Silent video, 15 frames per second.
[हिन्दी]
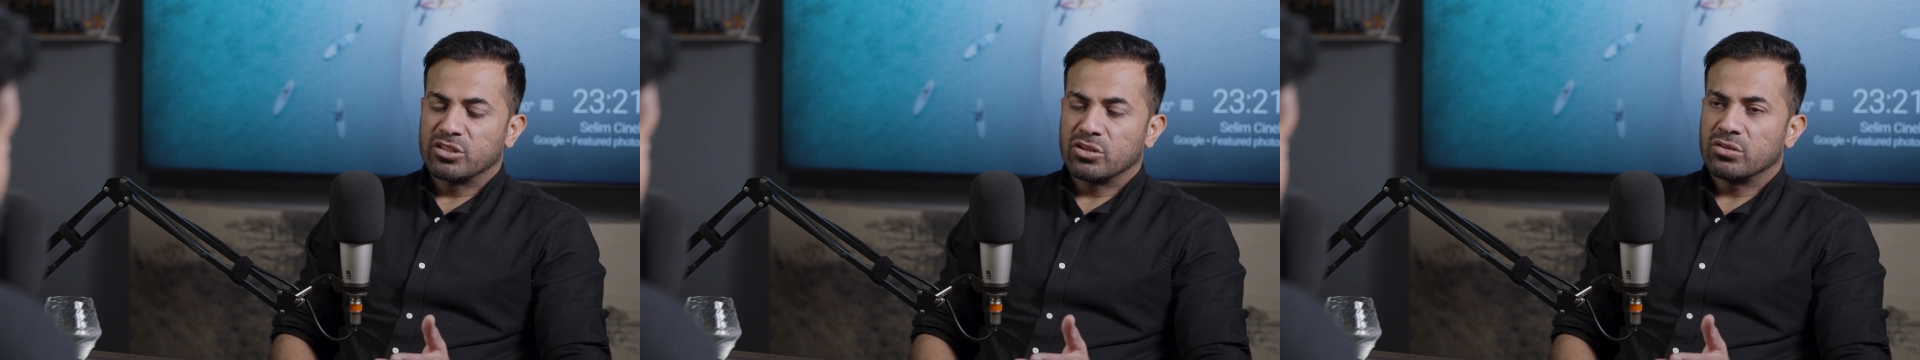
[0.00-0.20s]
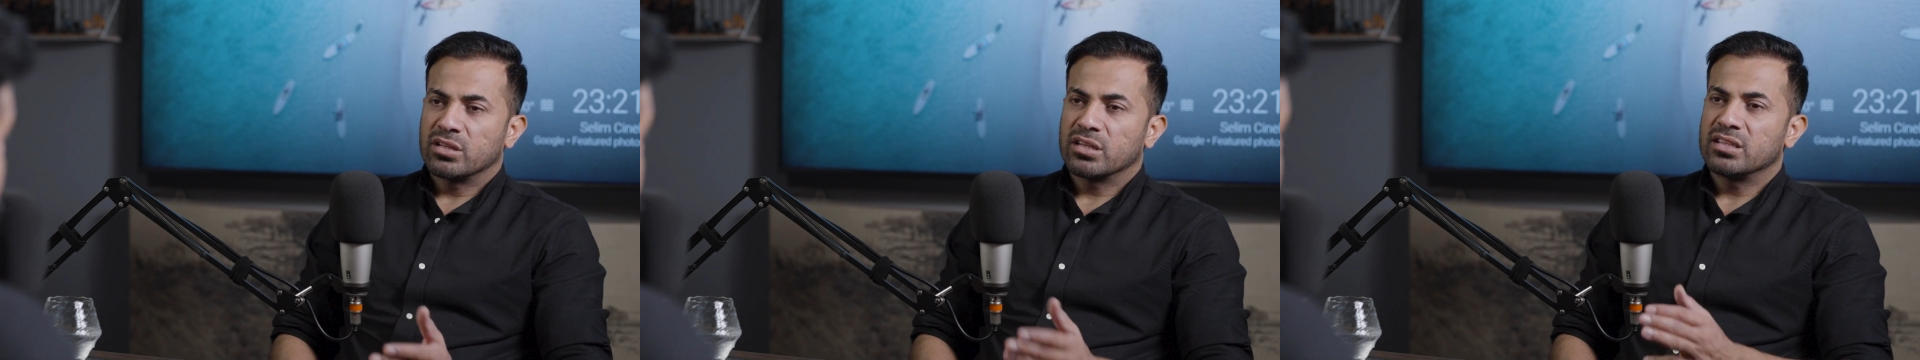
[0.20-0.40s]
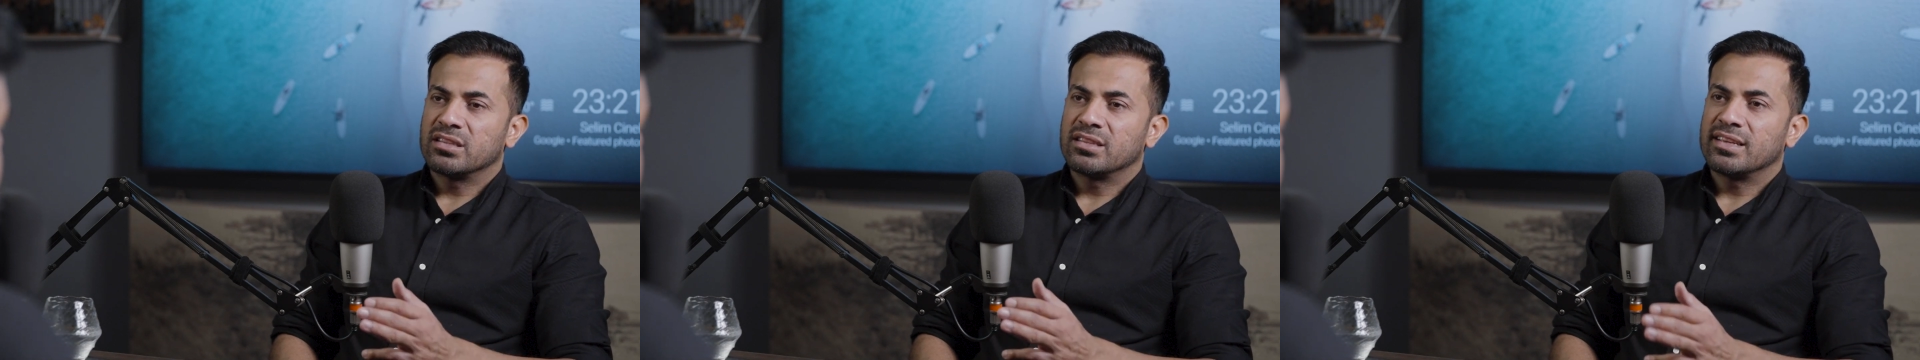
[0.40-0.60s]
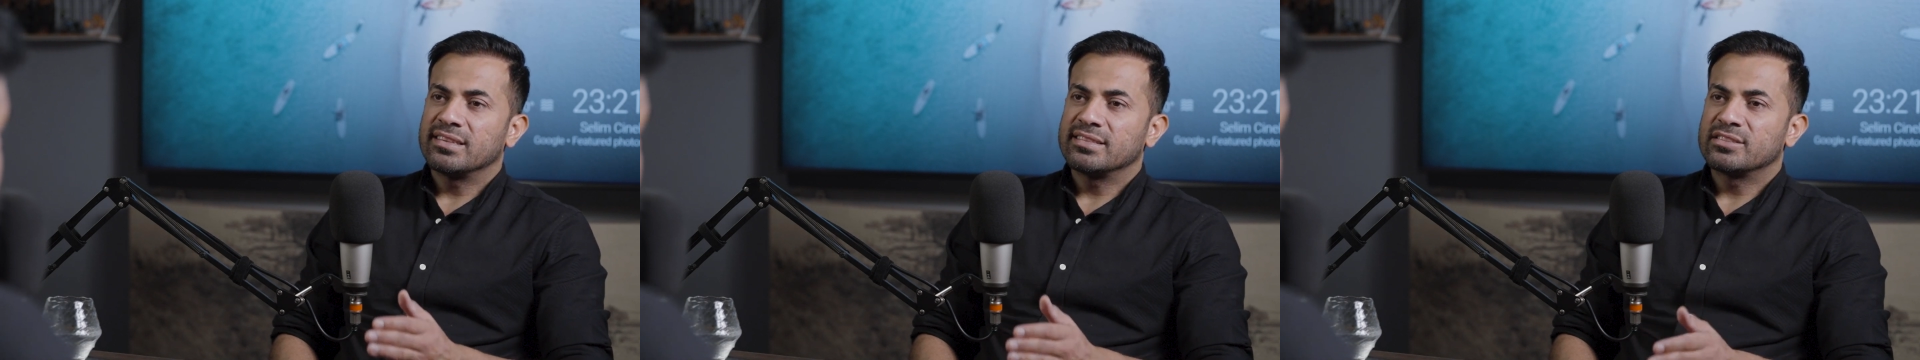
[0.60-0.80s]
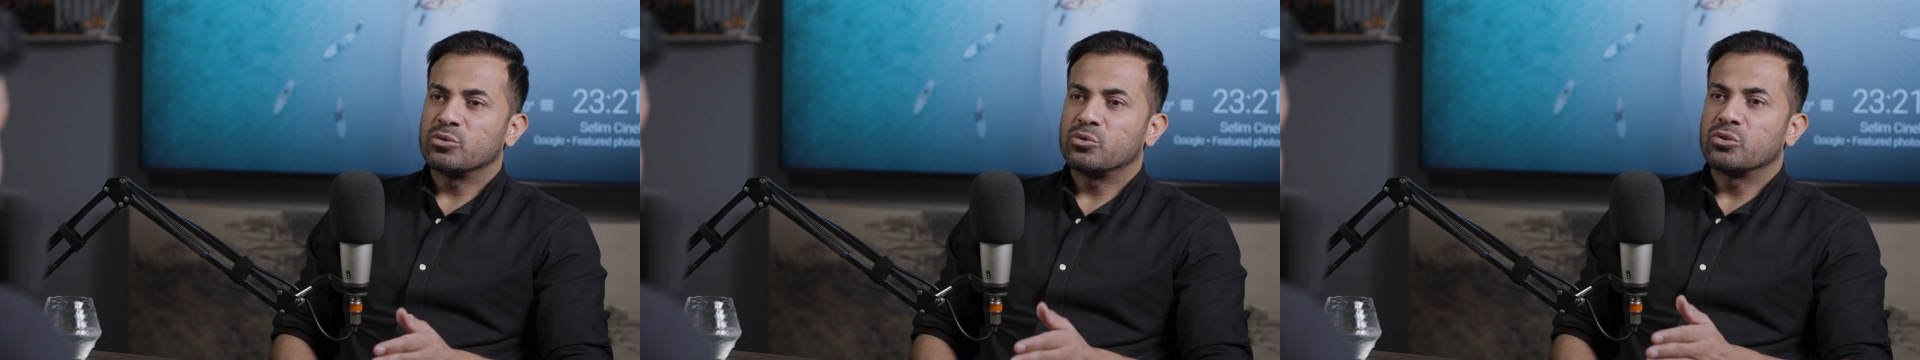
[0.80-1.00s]
क्या होता है कि
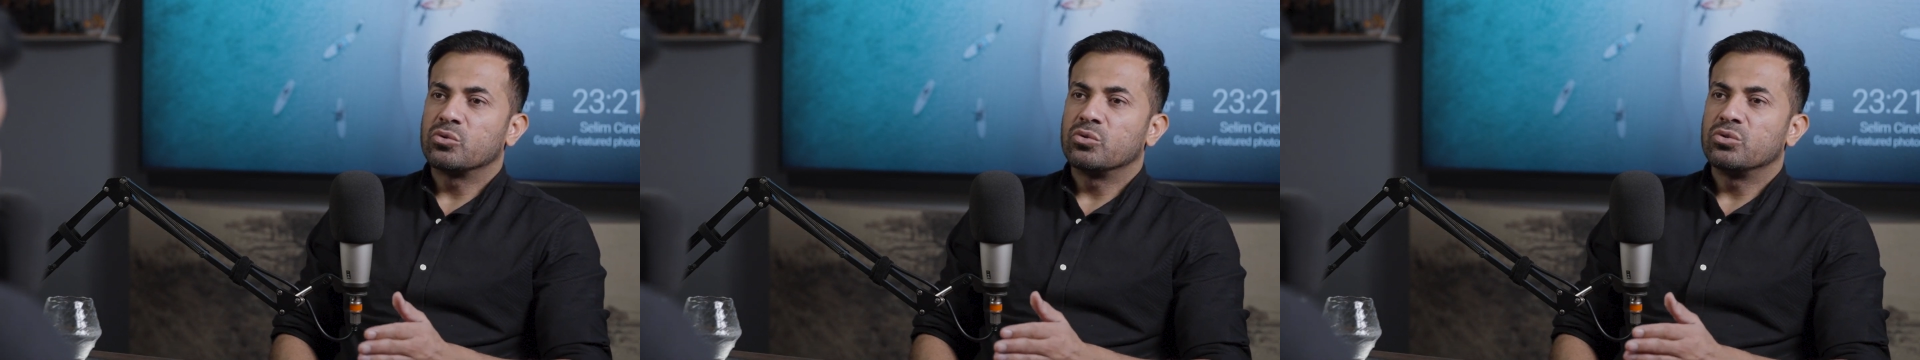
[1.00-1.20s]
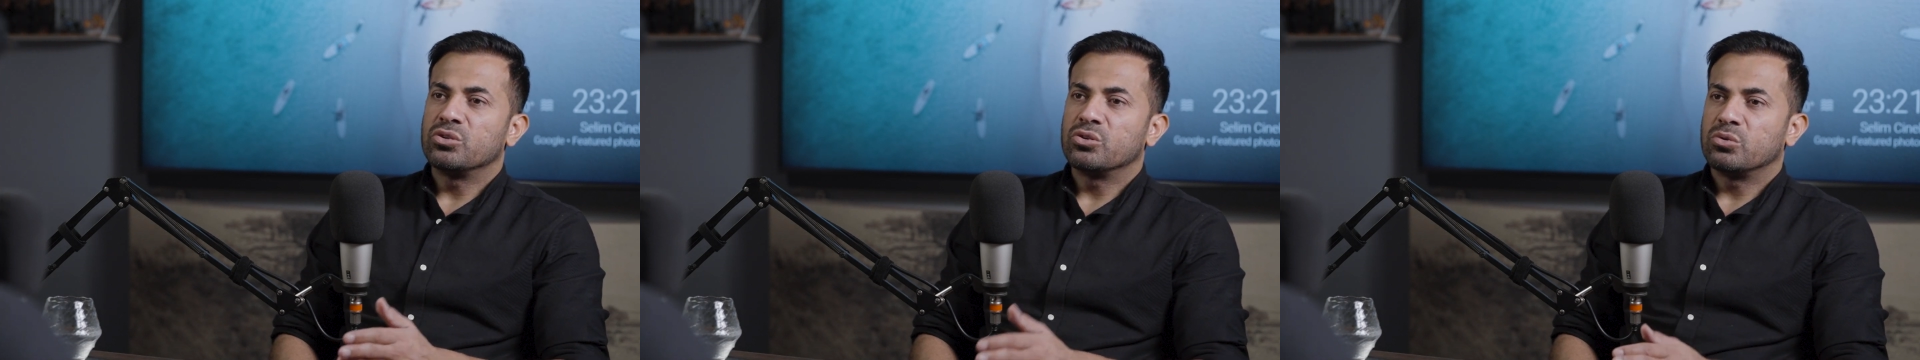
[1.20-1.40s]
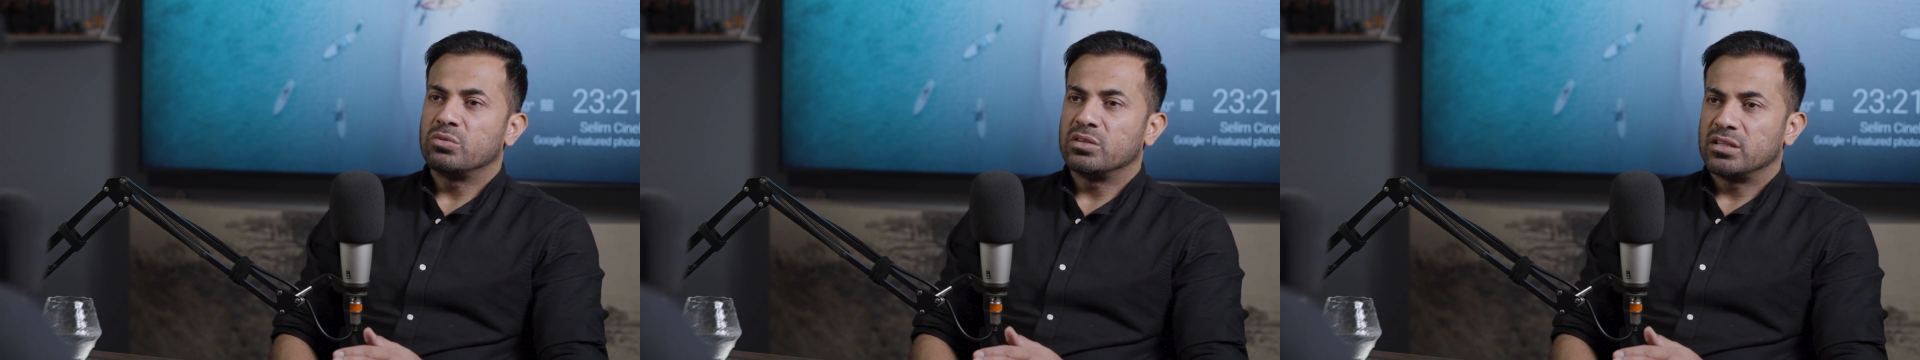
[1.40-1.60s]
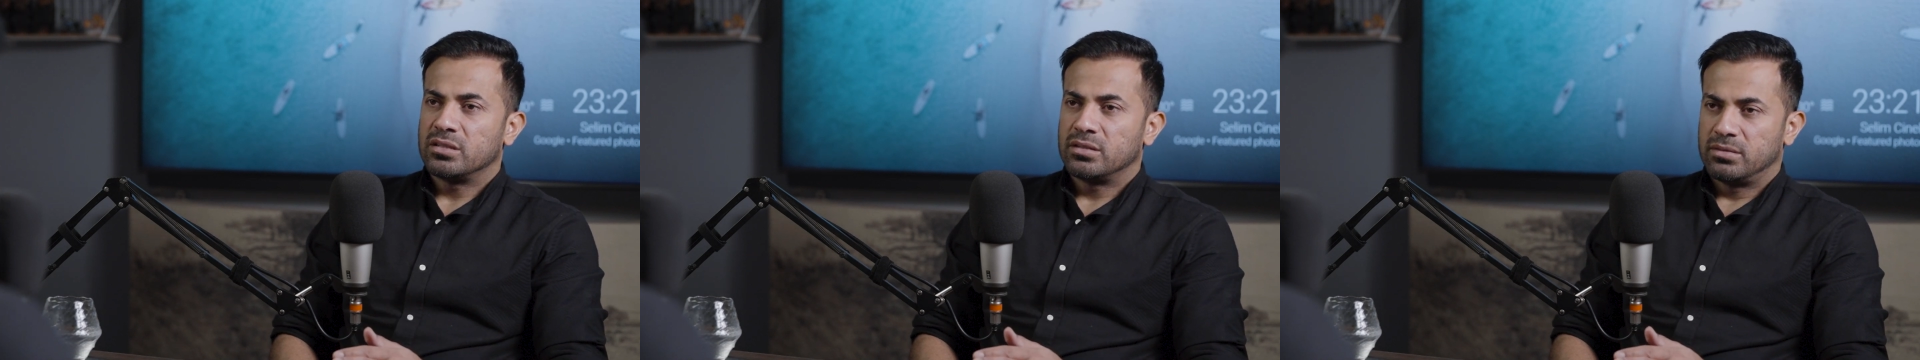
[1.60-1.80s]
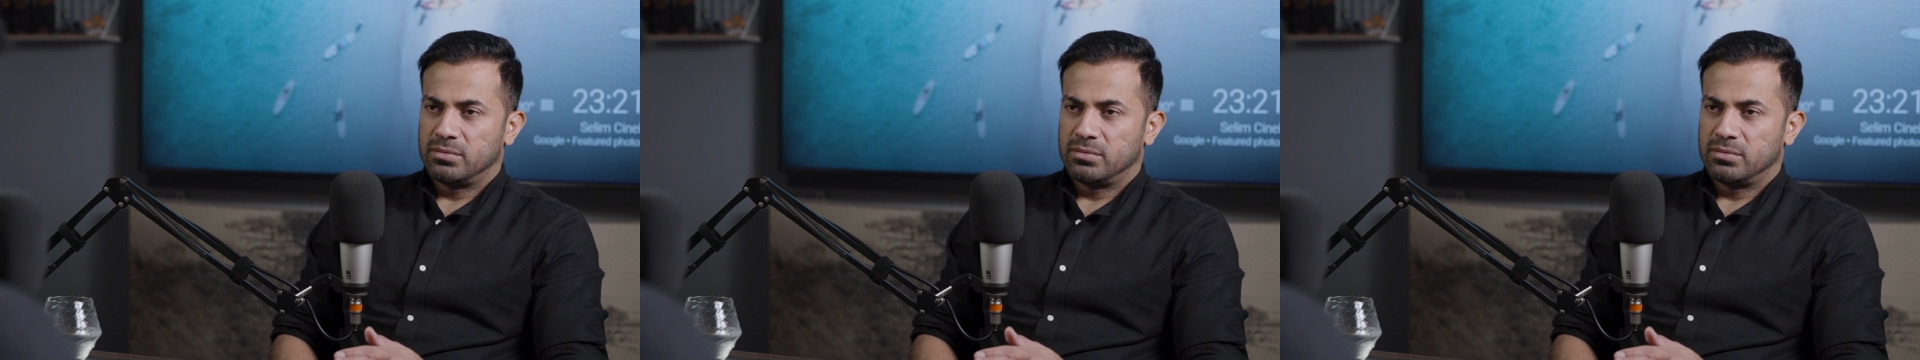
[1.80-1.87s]
थिंग्स डोंट गो योर वे